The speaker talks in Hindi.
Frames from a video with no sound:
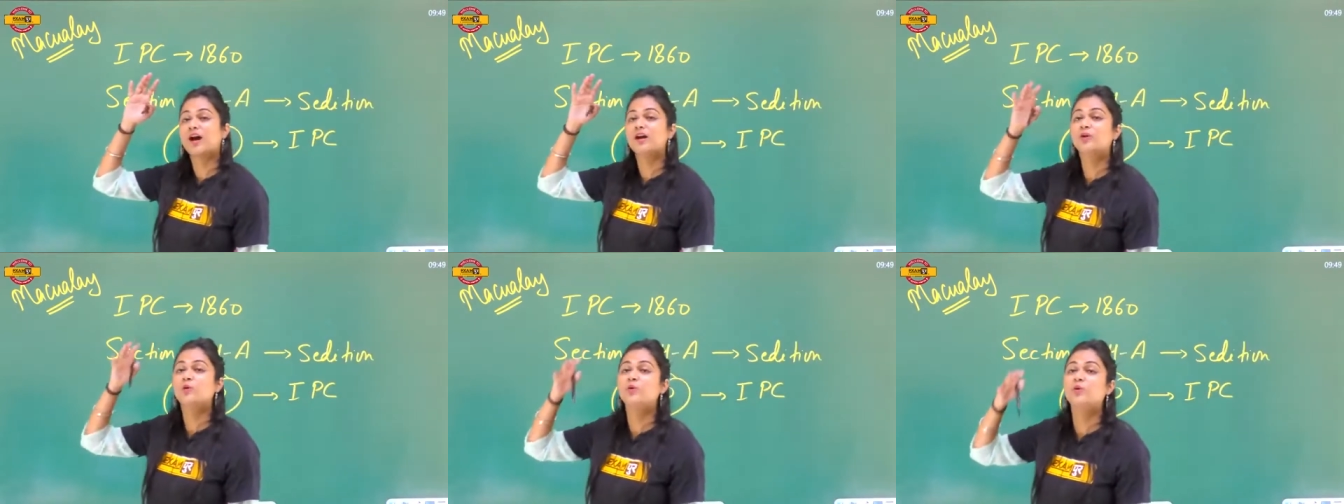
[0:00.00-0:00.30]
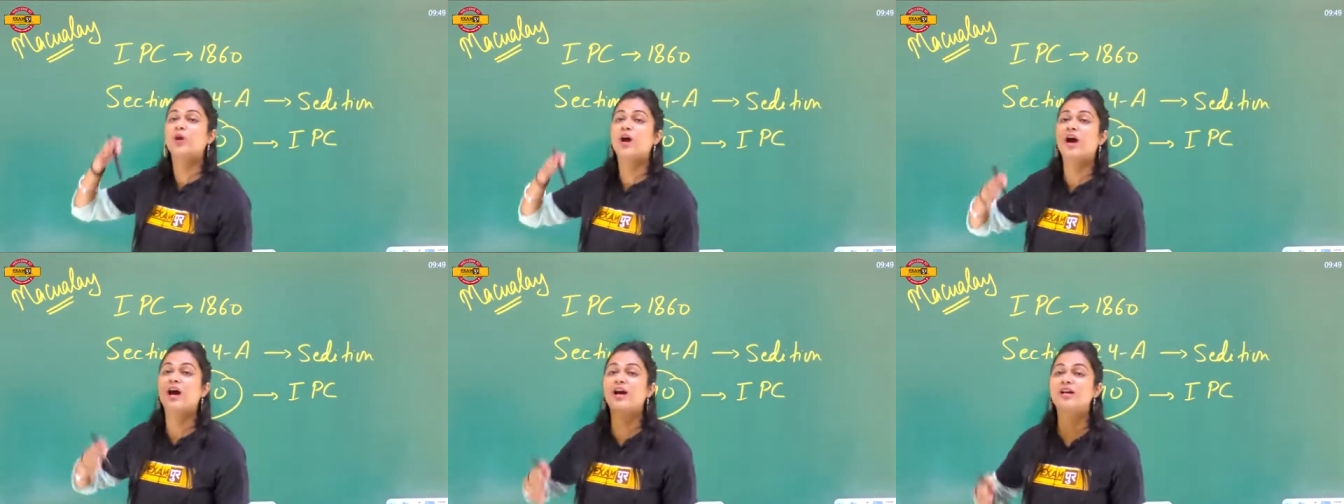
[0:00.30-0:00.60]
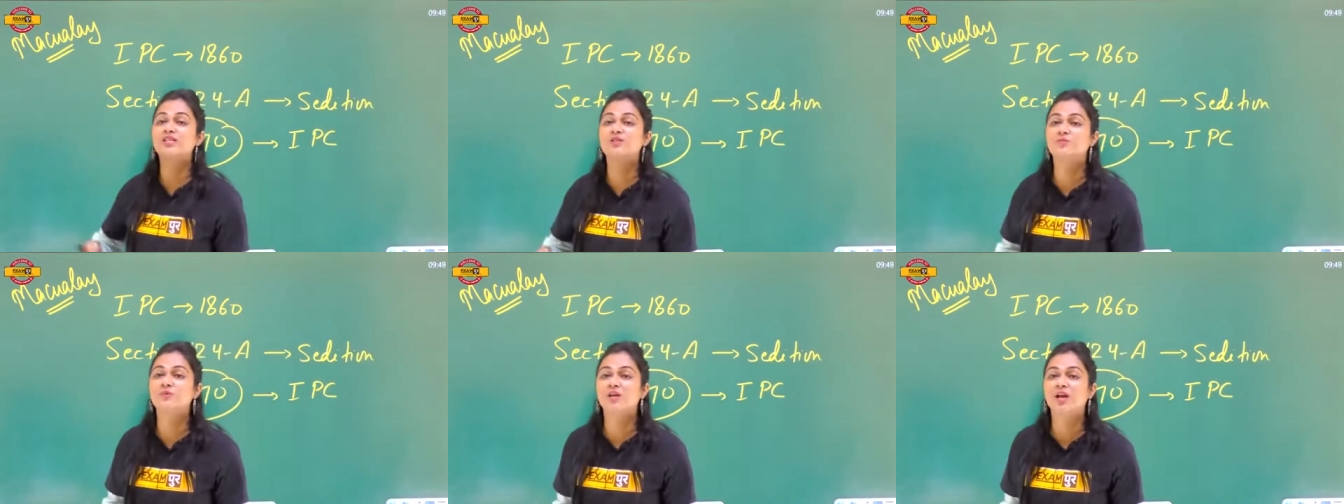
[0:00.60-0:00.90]
कानून
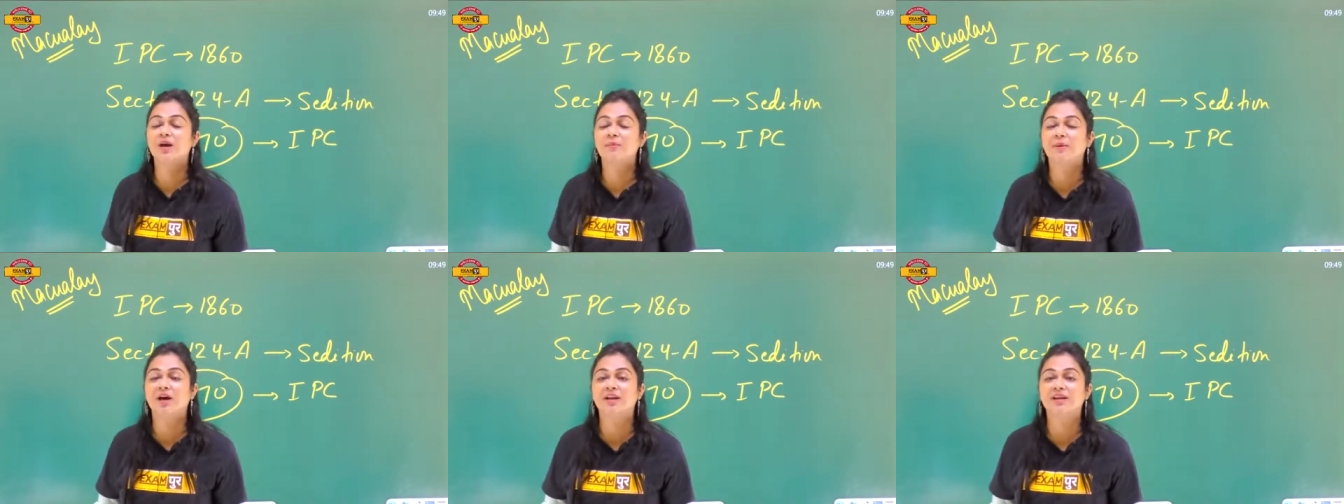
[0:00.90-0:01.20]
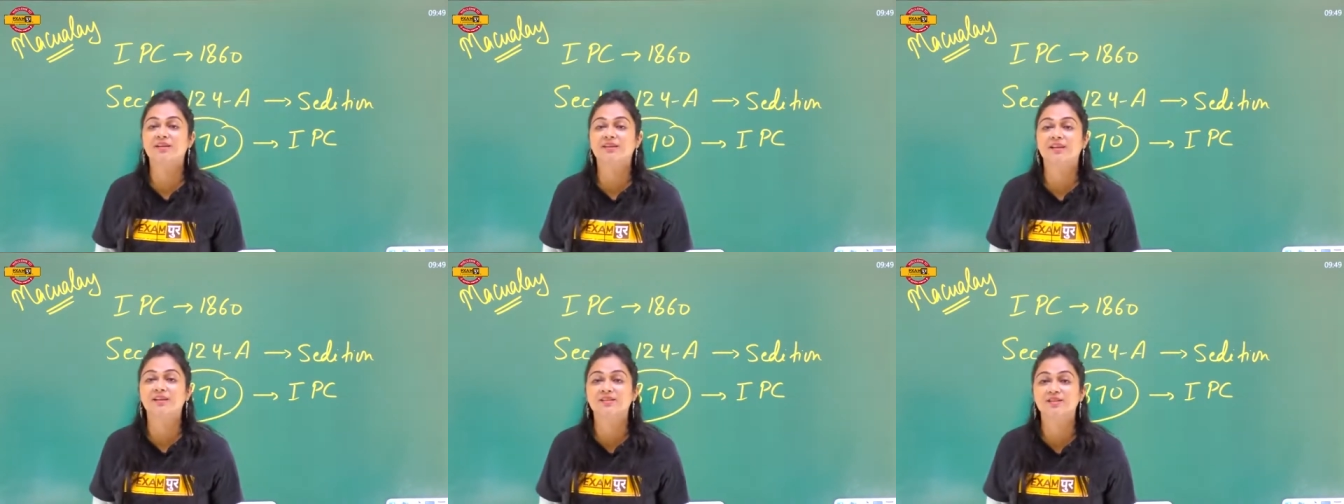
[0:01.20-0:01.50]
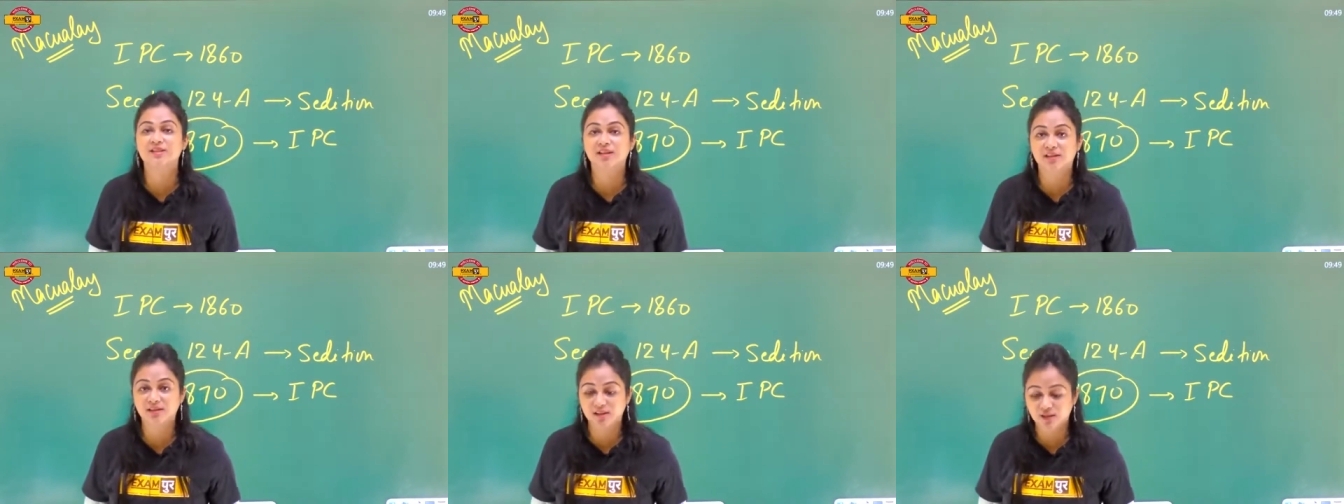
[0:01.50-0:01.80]
आज भी हमारे
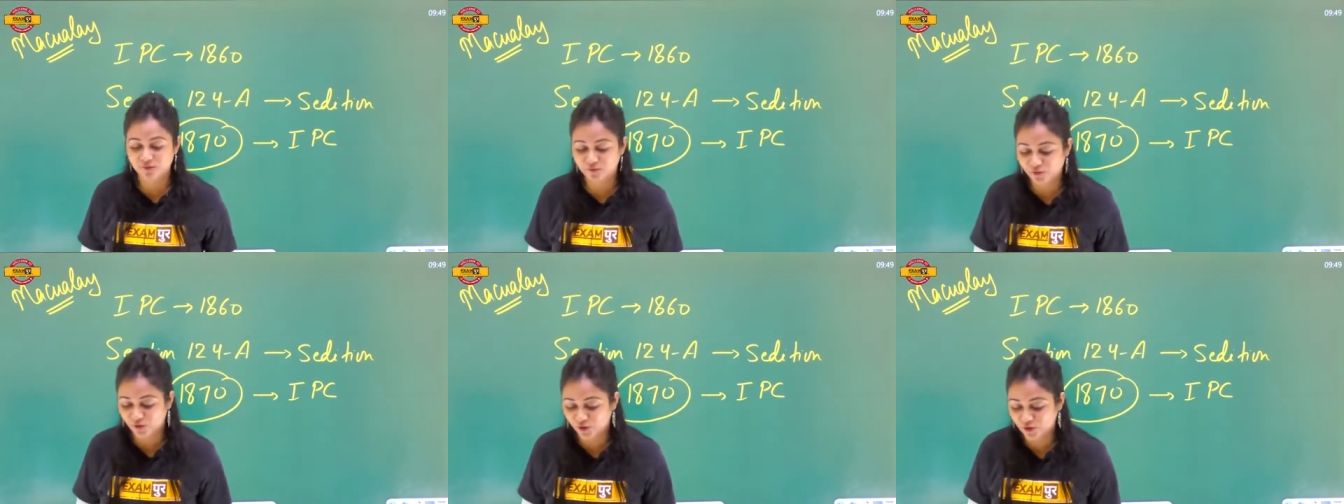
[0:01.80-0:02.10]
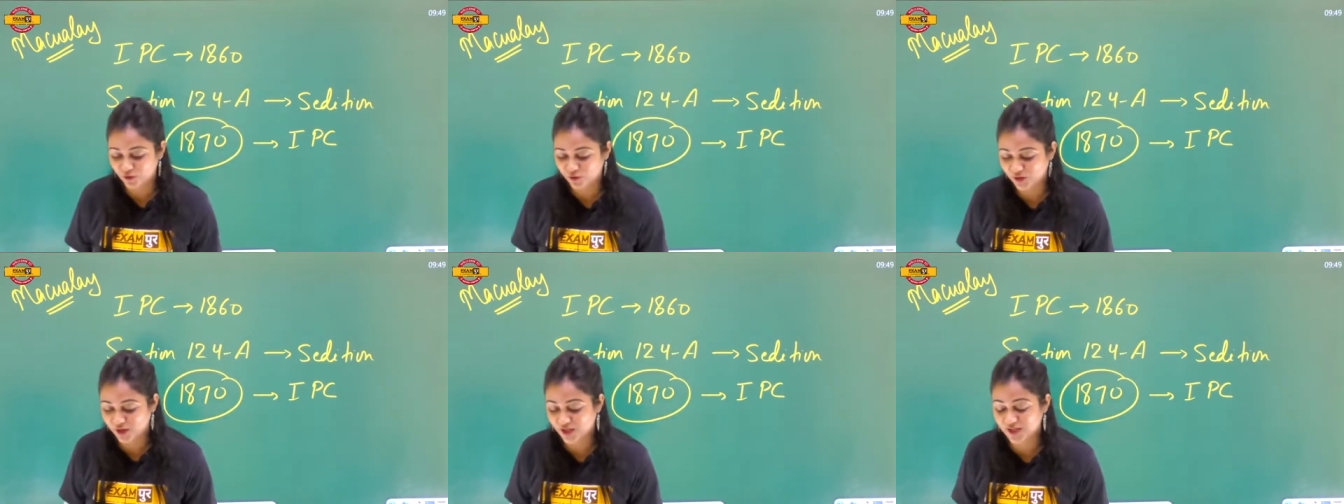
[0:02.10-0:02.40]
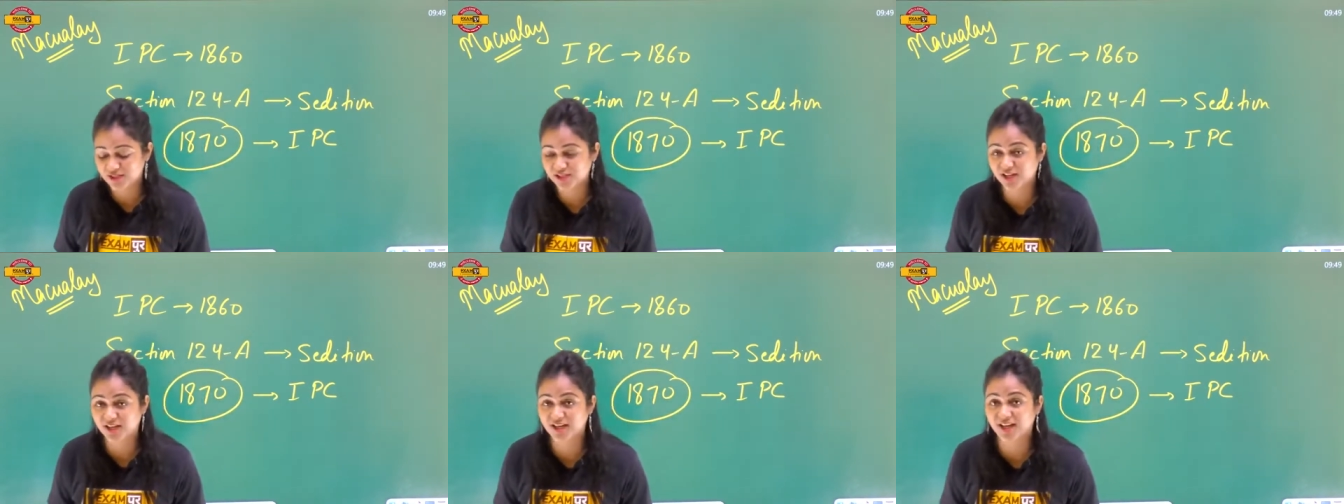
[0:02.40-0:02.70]
देश के अंदर फॉलो
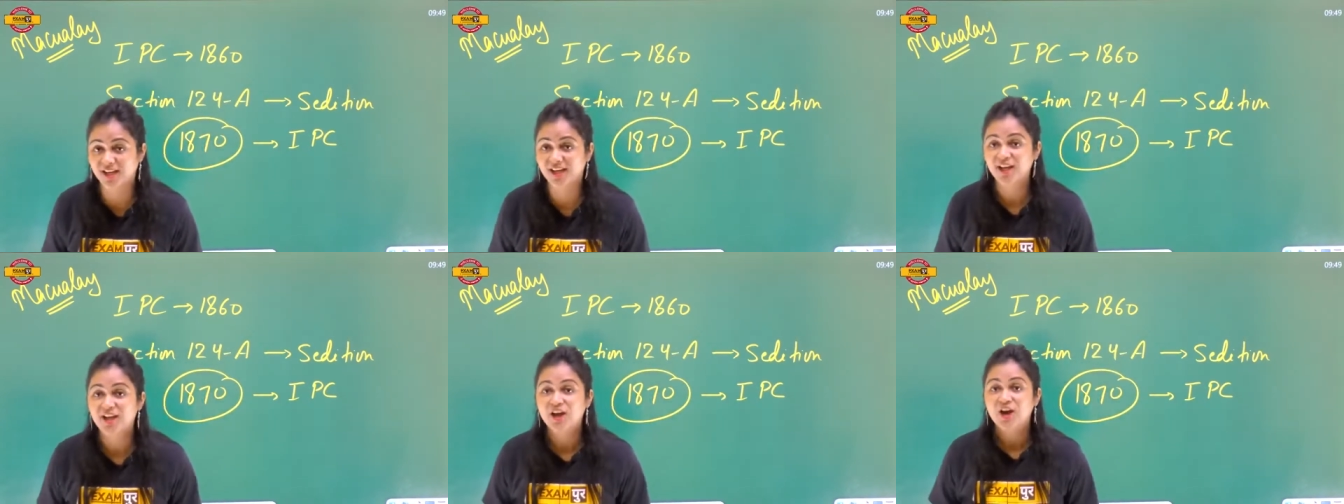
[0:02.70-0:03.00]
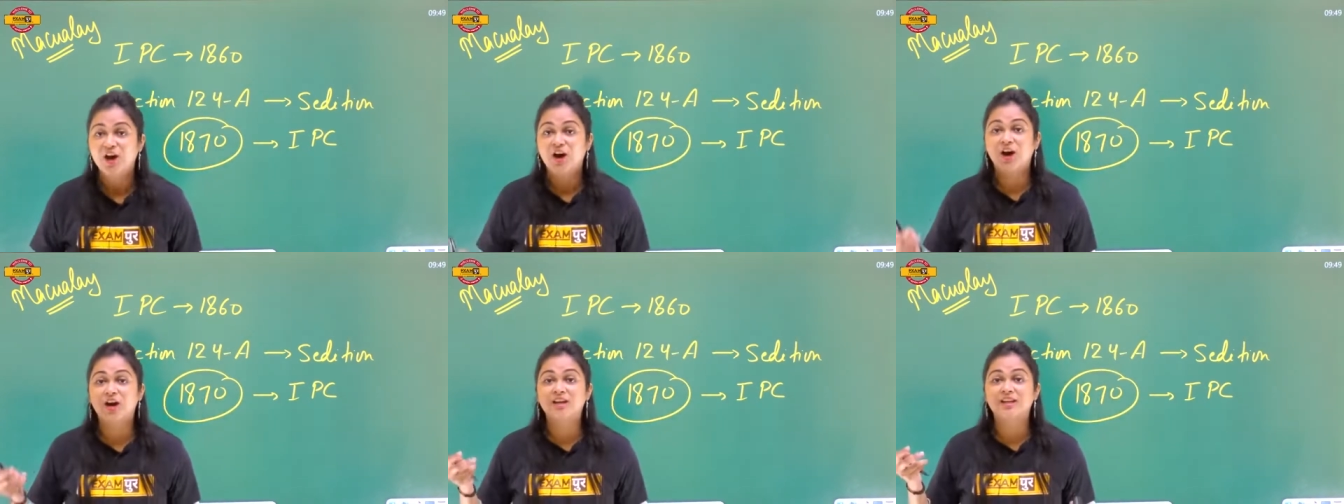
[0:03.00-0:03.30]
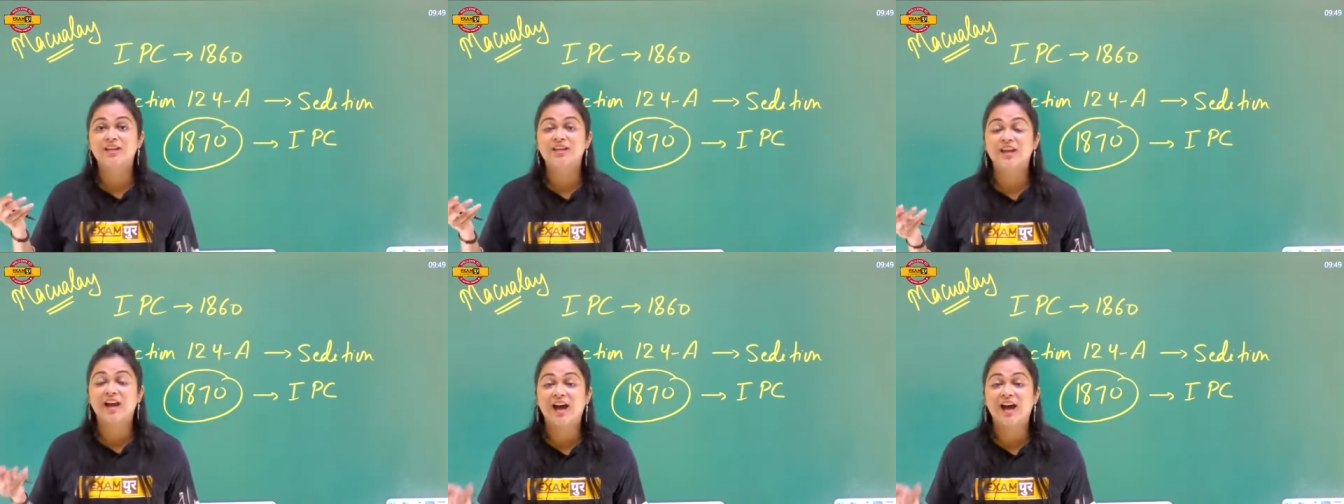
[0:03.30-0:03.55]
किया जा रहा है और